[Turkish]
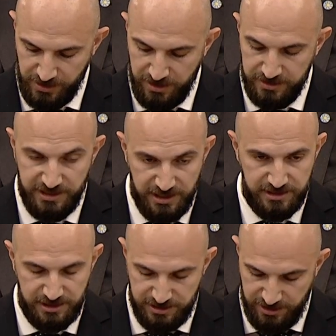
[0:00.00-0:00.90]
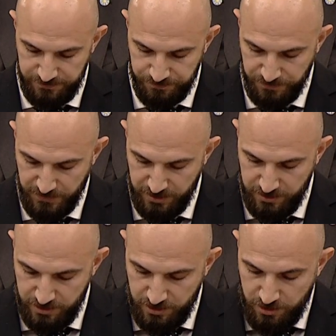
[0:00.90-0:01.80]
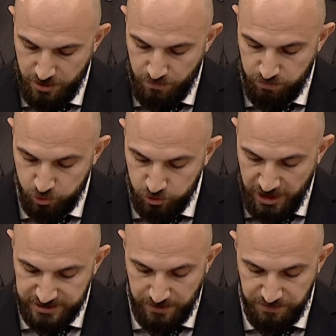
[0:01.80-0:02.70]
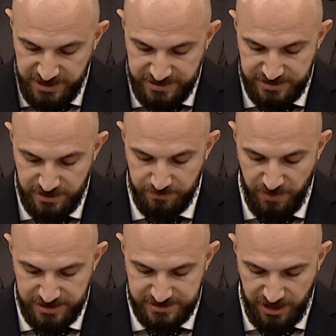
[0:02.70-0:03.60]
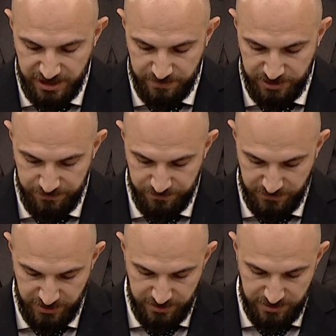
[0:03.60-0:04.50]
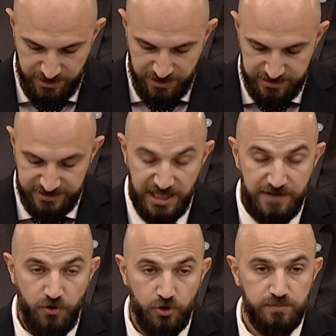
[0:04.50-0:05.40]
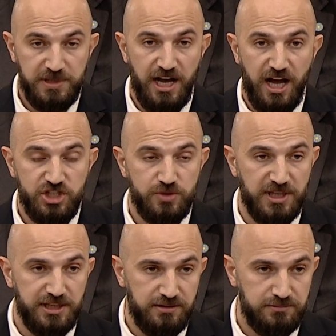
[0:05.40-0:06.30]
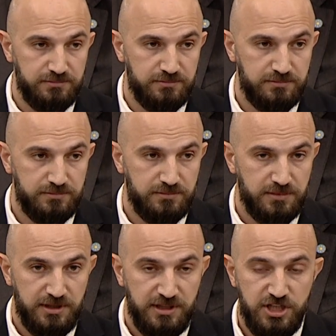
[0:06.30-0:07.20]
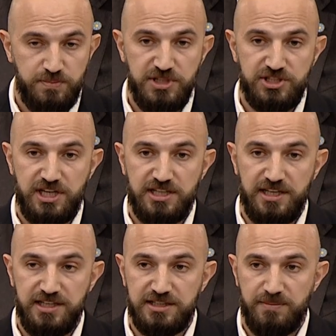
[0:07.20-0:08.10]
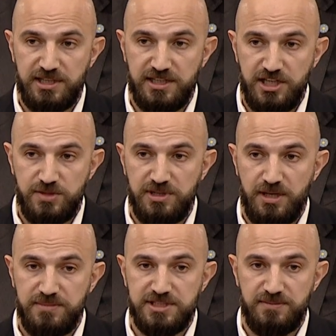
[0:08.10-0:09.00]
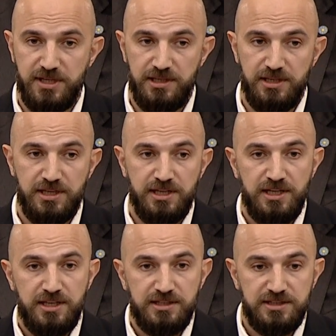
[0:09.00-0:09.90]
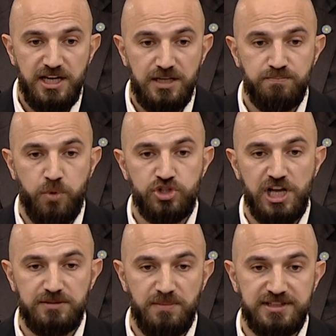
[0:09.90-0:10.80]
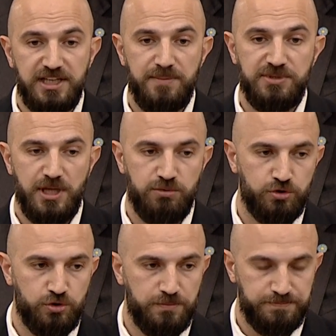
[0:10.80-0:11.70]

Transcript: Diğeri de kira. Bunlardan birisinin mal sahibi telefon bile açmadan hiçbir şekilde irtibata geçmeden bizimle direkt boşaltma talebinde bulundu.